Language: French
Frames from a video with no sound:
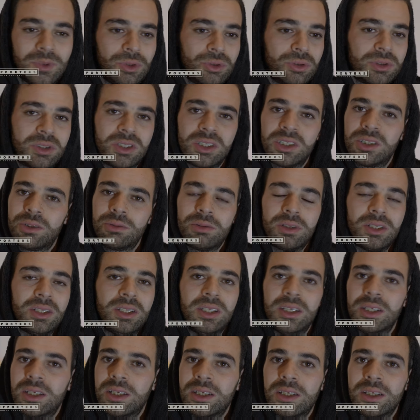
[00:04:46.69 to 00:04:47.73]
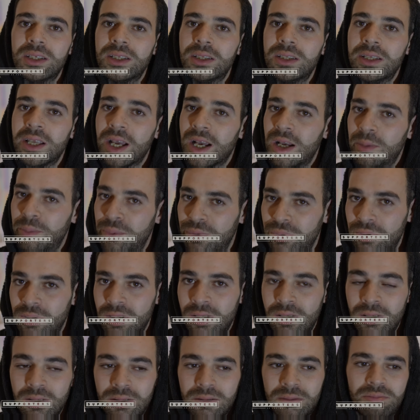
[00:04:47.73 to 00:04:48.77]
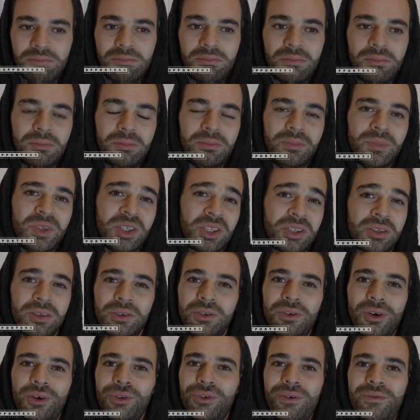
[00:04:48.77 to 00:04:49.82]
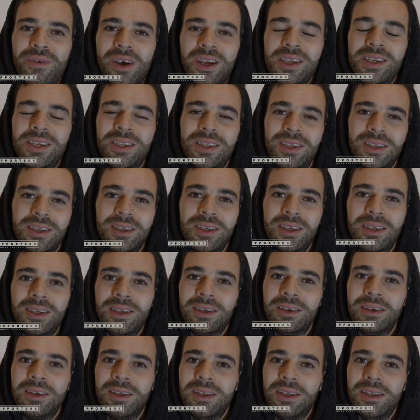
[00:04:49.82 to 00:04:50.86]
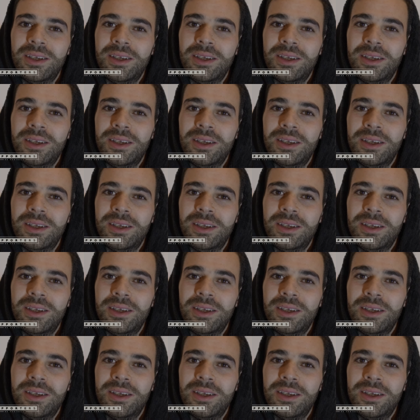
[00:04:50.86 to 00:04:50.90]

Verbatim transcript: que ce soit des, des rappeurs, des chanteurs de variété,